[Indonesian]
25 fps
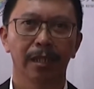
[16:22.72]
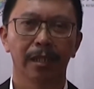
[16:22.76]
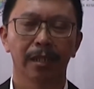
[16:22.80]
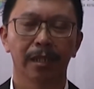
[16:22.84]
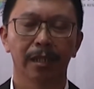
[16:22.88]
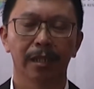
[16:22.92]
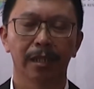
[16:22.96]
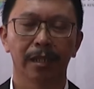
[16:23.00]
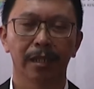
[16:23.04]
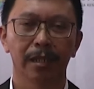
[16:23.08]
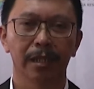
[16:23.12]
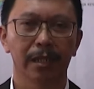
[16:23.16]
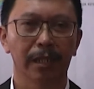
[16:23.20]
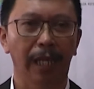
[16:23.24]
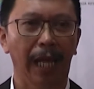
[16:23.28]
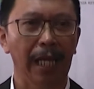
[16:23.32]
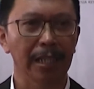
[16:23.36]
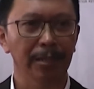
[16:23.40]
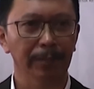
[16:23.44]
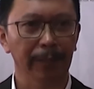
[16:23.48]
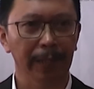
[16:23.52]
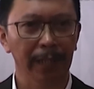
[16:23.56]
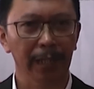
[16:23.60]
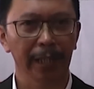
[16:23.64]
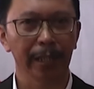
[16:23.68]
uh,
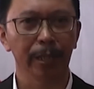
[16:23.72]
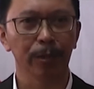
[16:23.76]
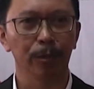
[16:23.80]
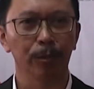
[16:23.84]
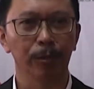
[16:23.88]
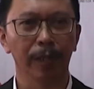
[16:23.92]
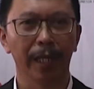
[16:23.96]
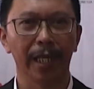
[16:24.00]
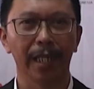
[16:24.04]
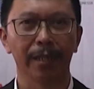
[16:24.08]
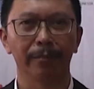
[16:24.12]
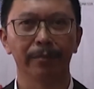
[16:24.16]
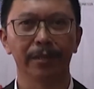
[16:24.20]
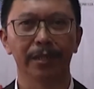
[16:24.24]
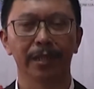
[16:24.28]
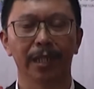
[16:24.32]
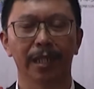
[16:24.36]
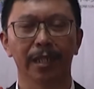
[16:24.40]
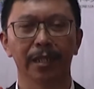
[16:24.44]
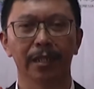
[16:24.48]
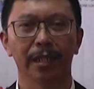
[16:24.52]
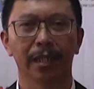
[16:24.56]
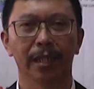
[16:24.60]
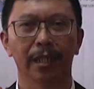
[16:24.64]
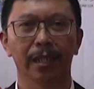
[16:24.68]
eh, aspek lingkungan
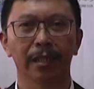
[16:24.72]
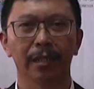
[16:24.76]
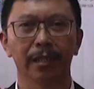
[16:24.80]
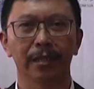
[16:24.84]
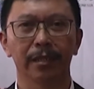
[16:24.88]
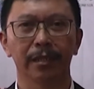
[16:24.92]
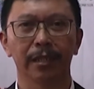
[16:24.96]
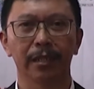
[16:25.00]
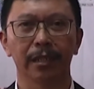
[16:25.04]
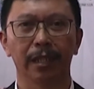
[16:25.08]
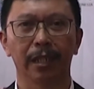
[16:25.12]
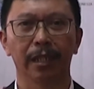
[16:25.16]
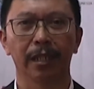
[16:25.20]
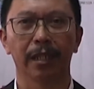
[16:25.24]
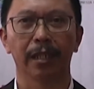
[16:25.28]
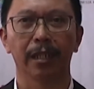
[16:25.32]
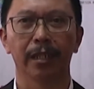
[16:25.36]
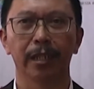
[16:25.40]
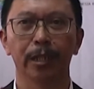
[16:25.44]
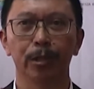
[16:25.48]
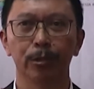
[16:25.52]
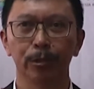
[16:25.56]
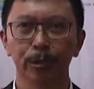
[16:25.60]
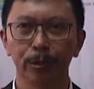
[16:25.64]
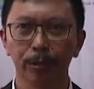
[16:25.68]
misalnya. ya,
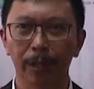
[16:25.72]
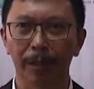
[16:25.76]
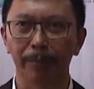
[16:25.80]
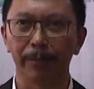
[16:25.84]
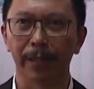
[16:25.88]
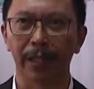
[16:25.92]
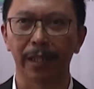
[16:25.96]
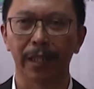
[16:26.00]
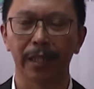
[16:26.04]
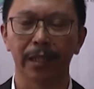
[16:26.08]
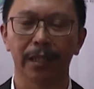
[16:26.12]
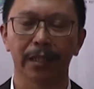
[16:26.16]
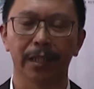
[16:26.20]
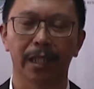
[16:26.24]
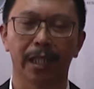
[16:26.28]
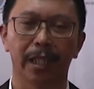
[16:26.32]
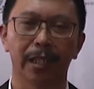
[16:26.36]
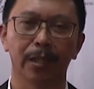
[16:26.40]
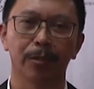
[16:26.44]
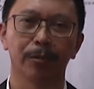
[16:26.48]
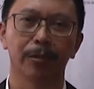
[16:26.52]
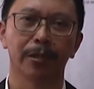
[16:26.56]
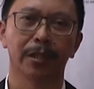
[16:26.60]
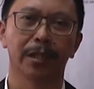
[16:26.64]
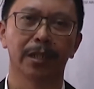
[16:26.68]
itu juga pernah
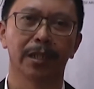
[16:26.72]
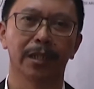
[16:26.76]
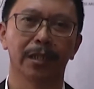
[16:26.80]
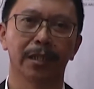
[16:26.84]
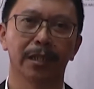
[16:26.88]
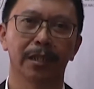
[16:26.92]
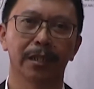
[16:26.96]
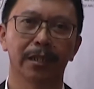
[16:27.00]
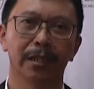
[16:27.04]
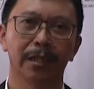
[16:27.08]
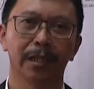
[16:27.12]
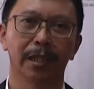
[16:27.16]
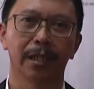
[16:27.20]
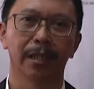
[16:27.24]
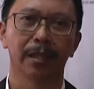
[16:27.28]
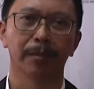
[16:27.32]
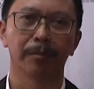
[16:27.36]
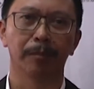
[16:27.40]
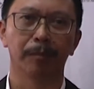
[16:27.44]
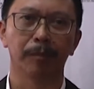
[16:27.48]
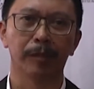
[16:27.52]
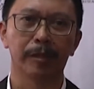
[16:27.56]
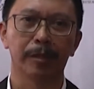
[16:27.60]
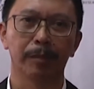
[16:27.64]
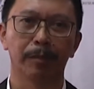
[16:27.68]
kita ikuti di
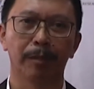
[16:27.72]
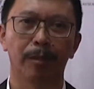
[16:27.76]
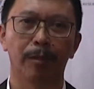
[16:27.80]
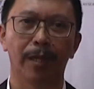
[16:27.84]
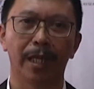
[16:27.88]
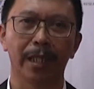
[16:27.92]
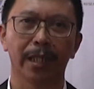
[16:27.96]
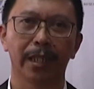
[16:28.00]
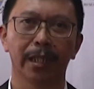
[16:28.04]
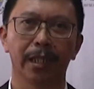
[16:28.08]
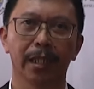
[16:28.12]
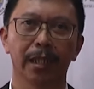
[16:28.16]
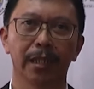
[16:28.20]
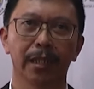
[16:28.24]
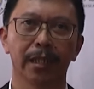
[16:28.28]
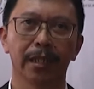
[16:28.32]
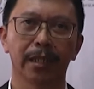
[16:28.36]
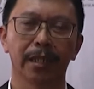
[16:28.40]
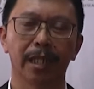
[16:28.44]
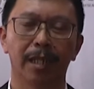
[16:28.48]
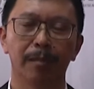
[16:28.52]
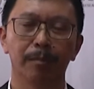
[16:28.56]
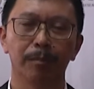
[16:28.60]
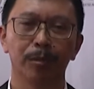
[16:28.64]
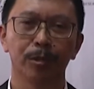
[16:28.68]
semua
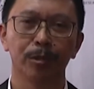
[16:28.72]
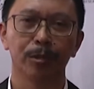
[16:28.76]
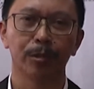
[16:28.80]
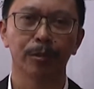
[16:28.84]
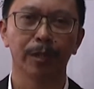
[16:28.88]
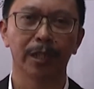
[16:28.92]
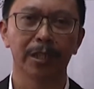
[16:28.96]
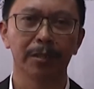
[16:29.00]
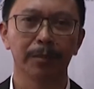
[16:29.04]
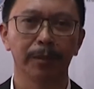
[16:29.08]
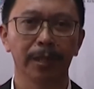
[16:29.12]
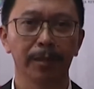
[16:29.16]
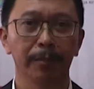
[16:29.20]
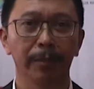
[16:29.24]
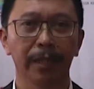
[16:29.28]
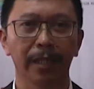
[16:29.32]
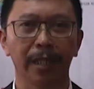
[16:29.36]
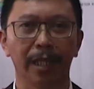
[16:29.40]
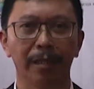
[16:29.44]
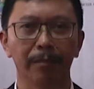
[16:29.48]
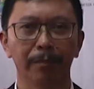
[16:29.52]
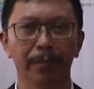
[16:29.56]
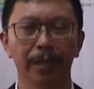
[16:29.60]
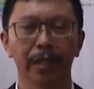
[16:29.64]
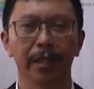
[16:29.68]
wakili kampus USB
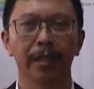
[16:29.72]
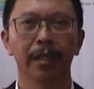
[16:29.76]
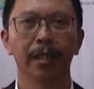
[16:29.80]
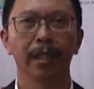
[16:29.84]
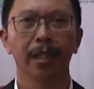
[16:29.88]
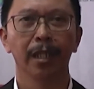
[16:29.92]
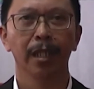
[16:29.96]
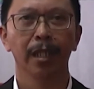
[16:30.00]
PKP.